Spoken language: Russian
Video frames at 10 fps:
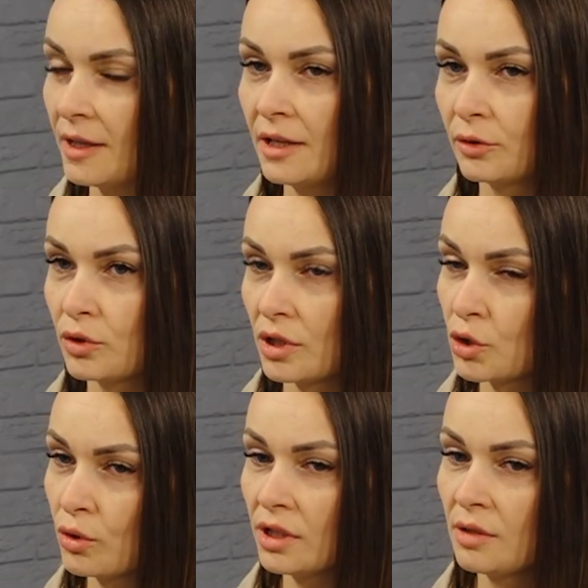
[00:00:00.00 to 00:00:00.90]
То есть а
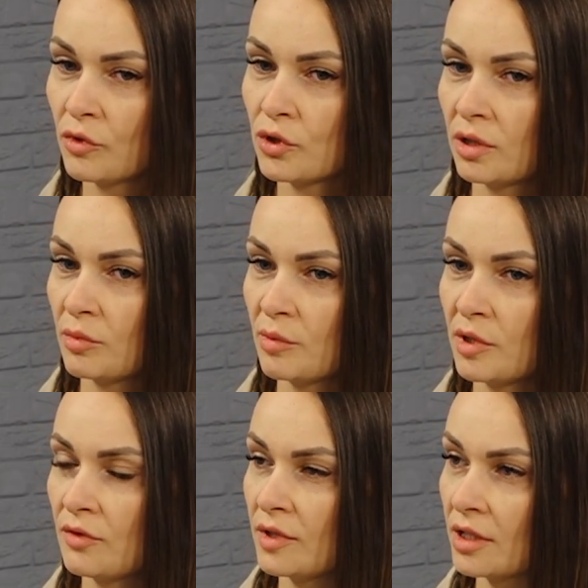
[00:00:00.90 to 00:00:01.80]
школа не может
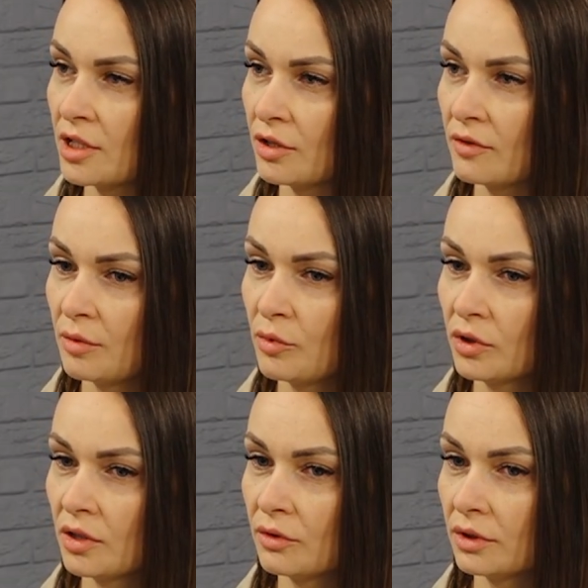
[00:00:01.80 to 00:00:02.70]
обеспечивать каждого
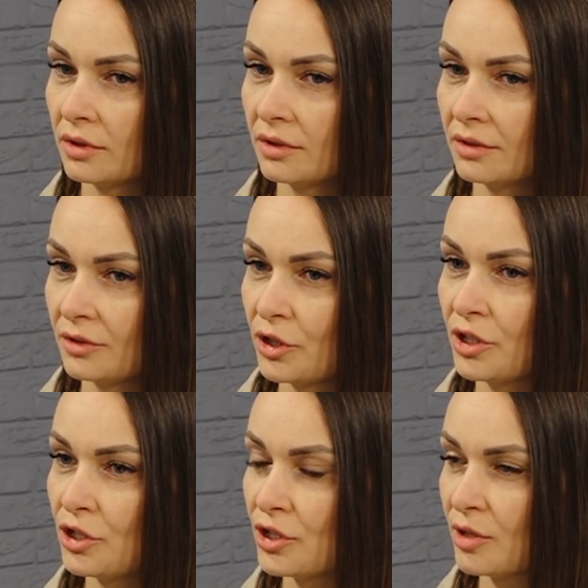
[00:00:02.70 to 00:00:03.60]
ребенка вот, э,
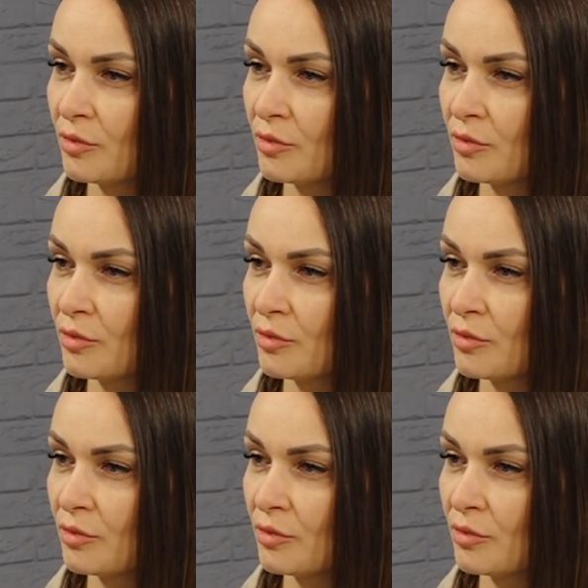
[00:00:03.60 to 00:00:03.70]
технически техническими